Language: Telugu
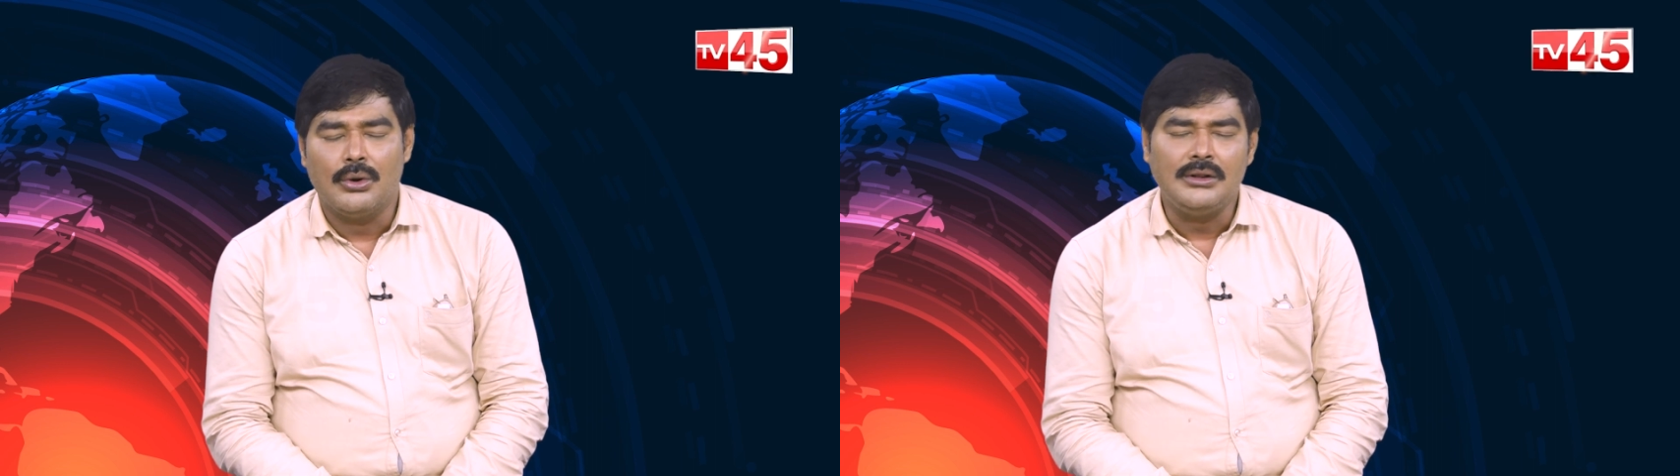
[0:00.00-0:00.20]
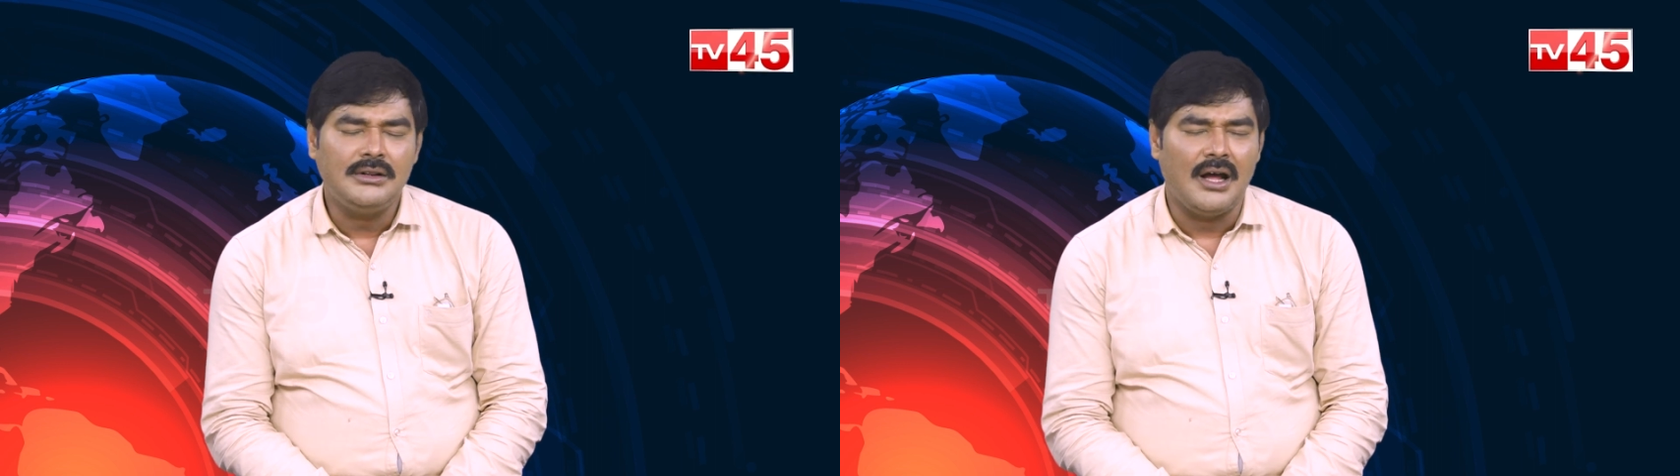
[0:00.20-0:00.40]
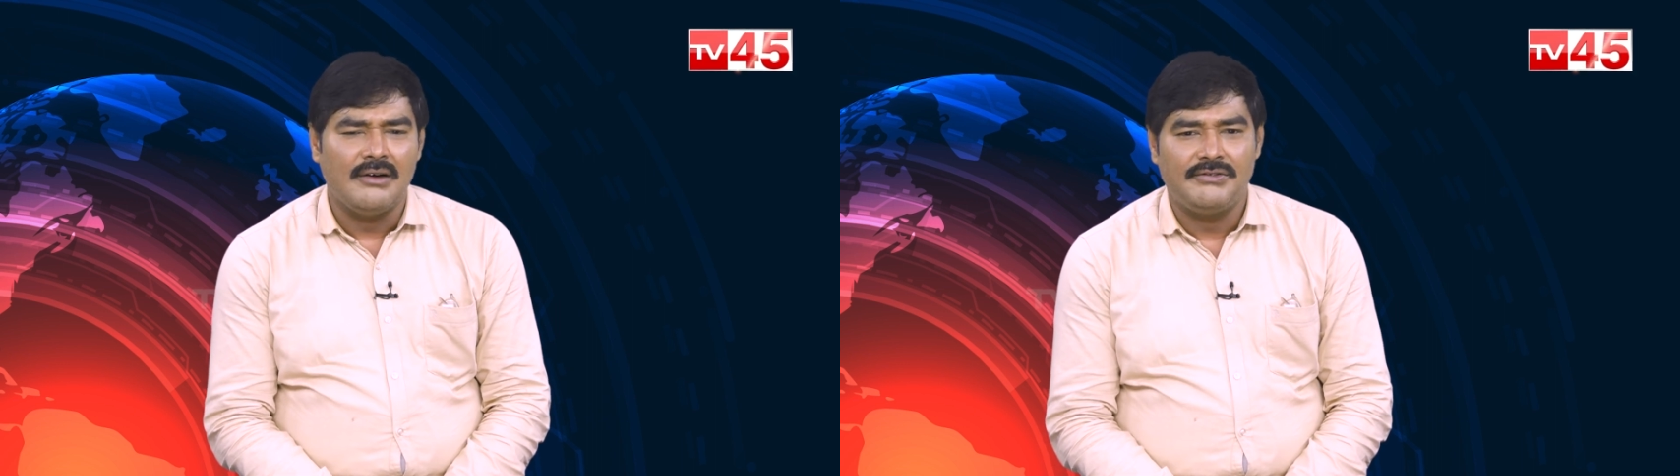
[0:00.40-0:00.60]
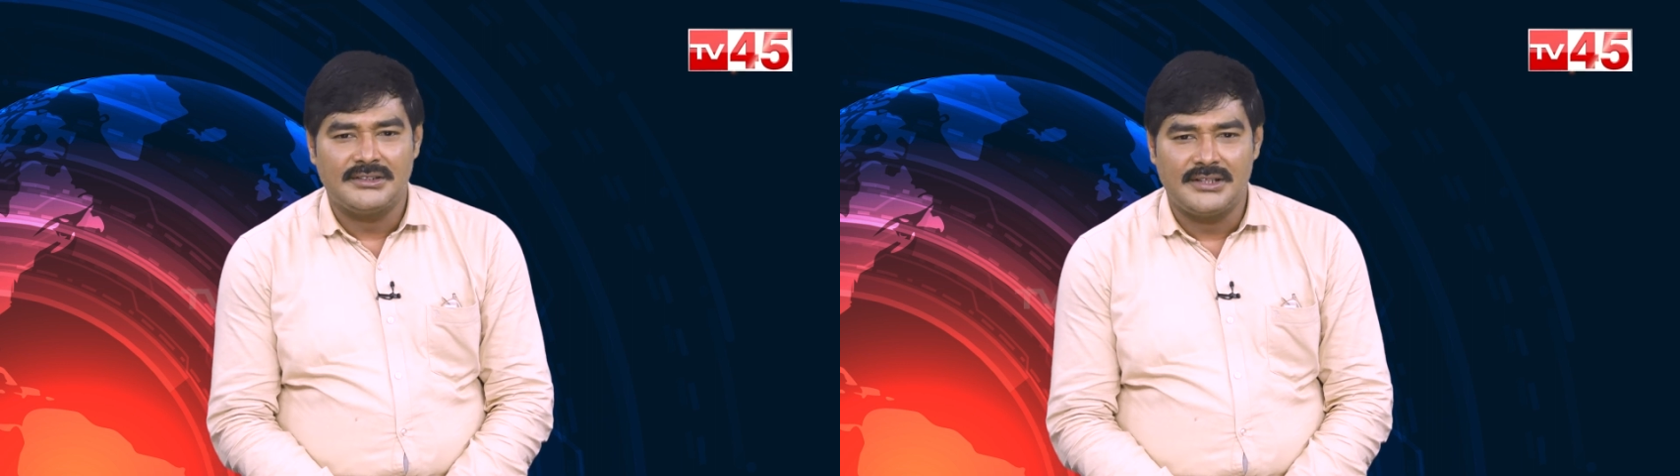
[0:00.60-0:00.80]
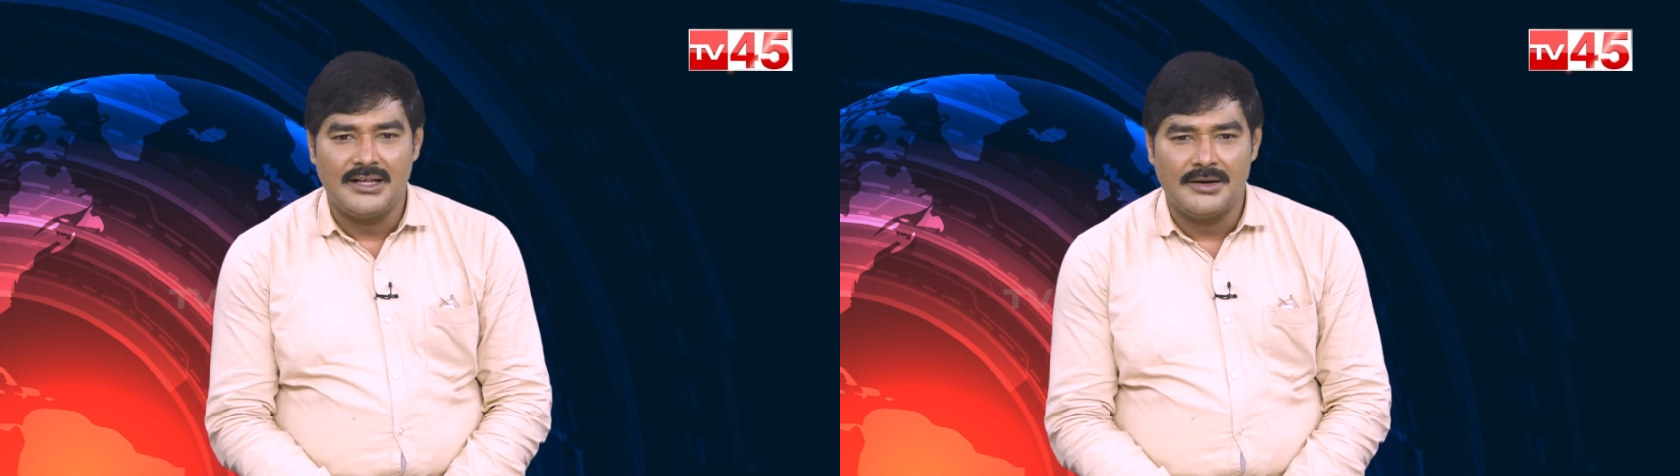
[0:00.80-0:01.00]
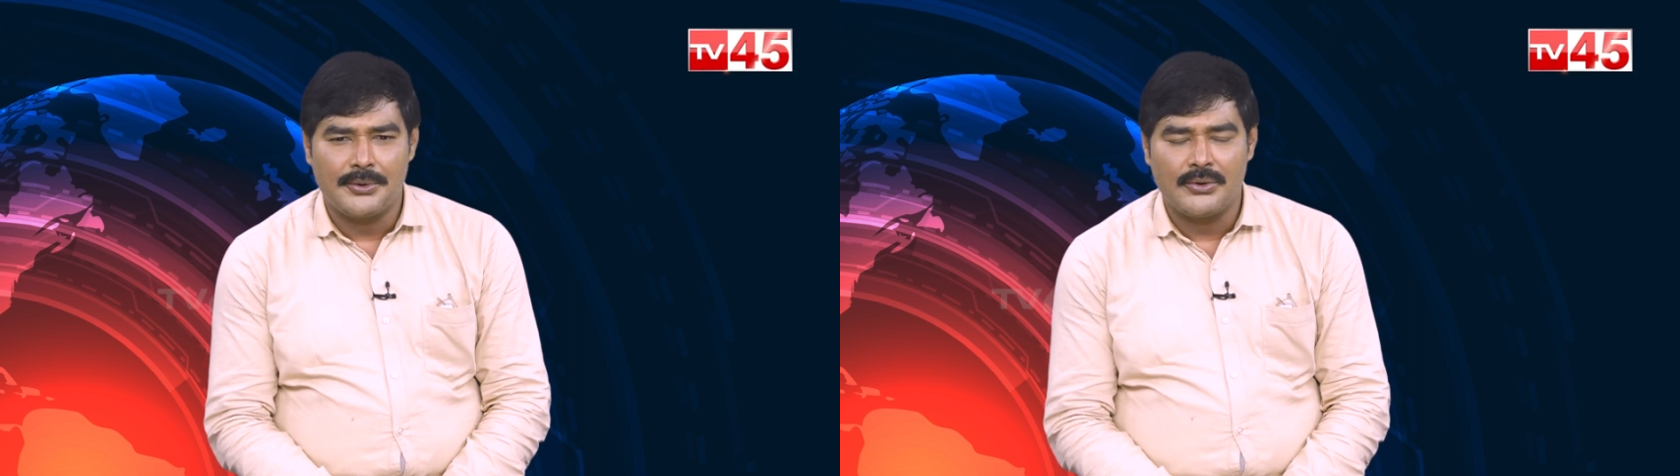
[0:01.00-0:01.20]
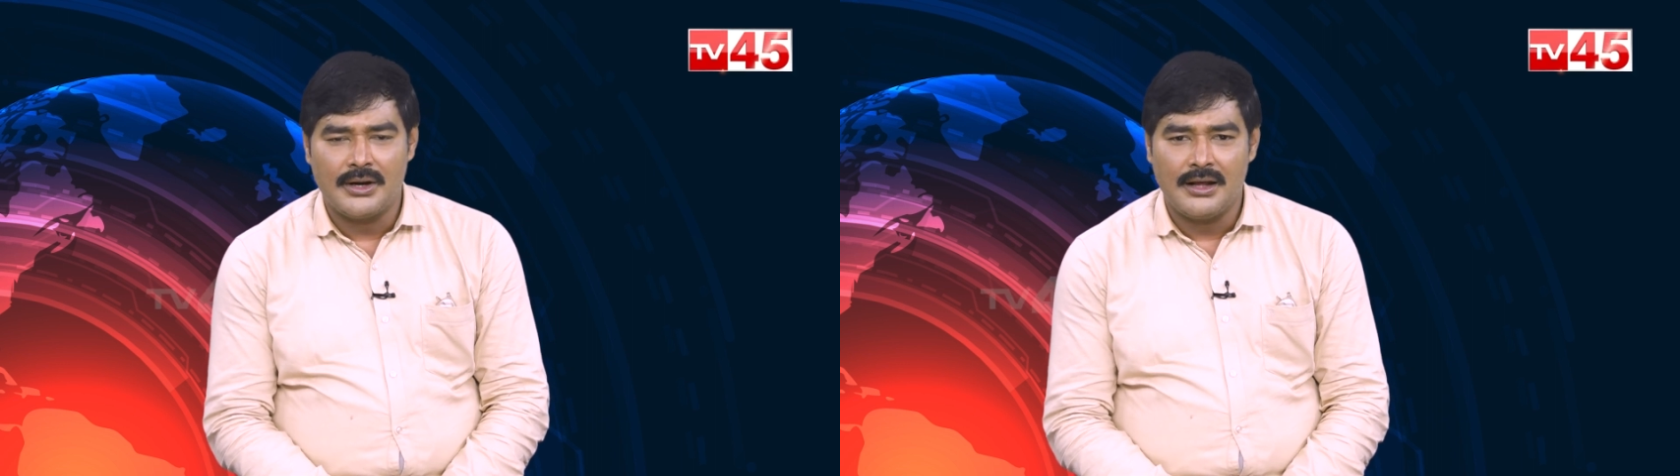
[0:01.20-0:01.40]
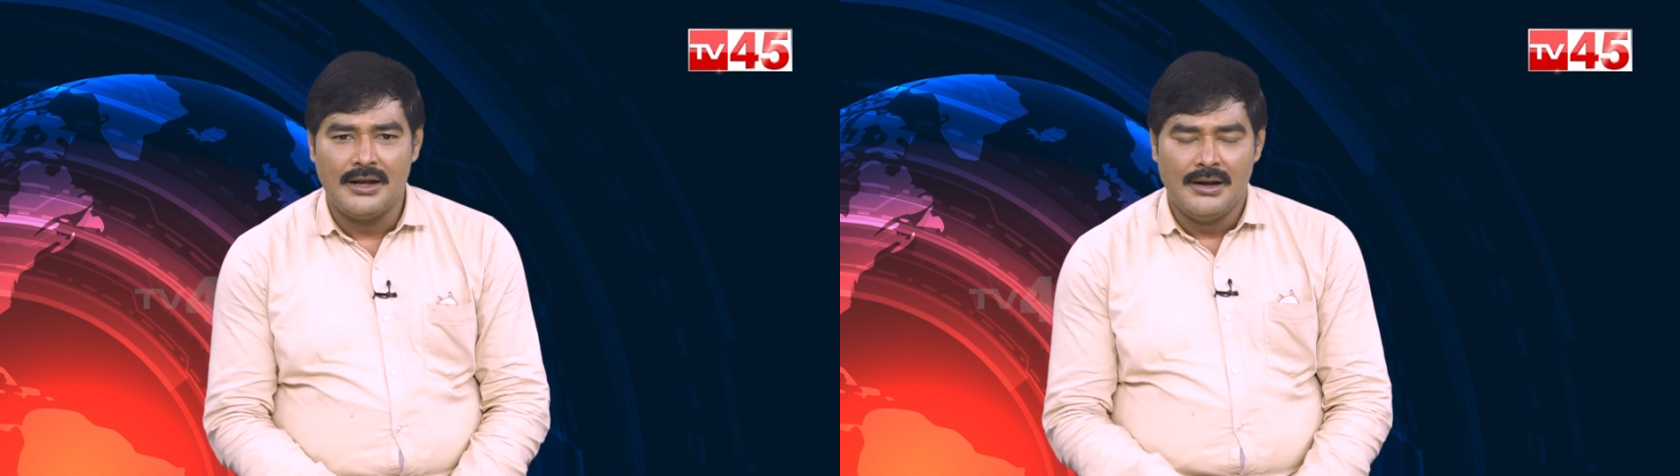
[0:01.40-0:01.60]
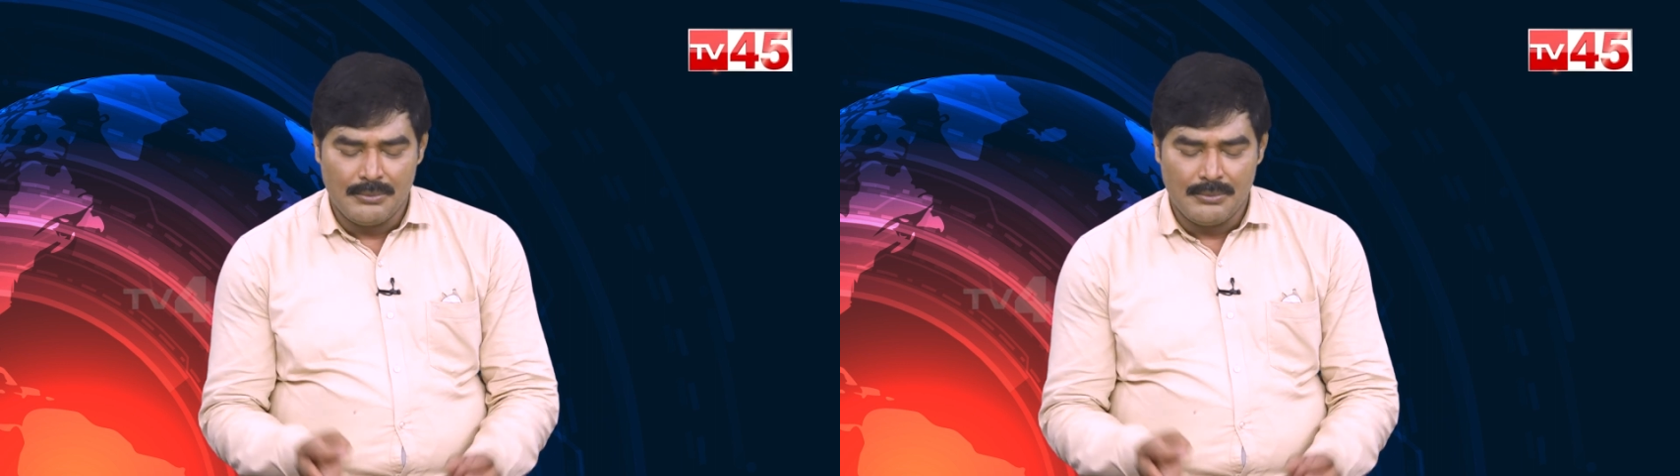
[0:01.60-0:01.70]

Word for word: కొంత ఆఫర్స్ తగ్గినప్పుడు కూడా